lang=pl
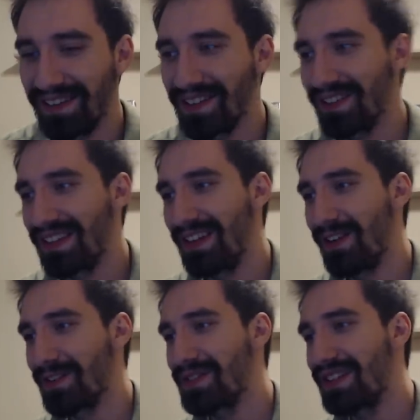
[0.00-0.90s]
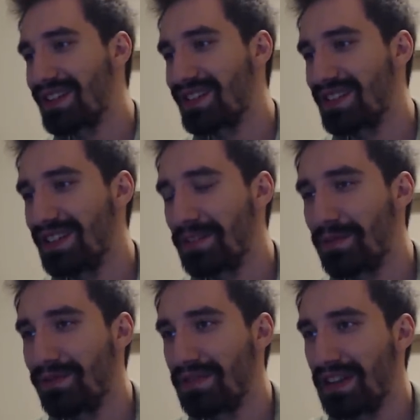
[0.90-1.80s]
co do tej loży jeszcze, no
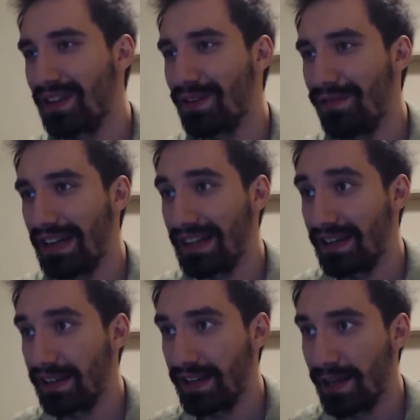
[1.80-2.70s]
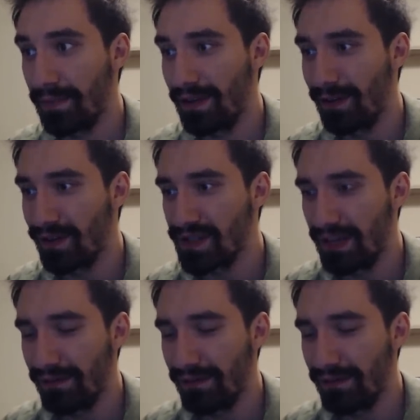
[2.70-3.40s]
bo nie tylko o walkę gadajmy. Loża